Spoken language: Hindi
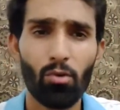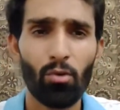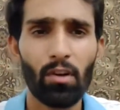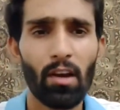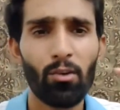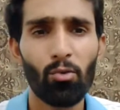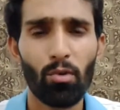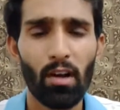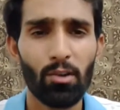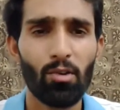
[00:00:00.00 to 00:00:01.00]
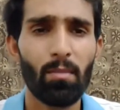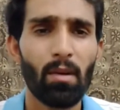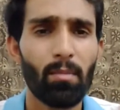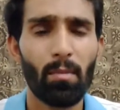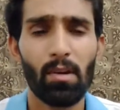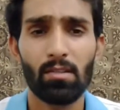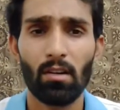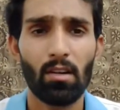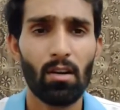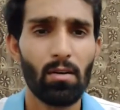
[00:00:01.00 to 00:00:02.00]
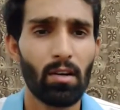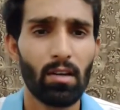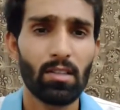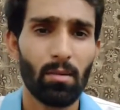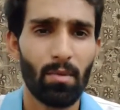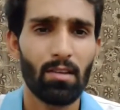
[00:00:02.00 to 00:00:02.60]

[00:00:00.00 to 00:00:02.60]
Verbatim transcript: कोड का एक टुकड़ा है जो आपने अपने पास रखा होगा इससे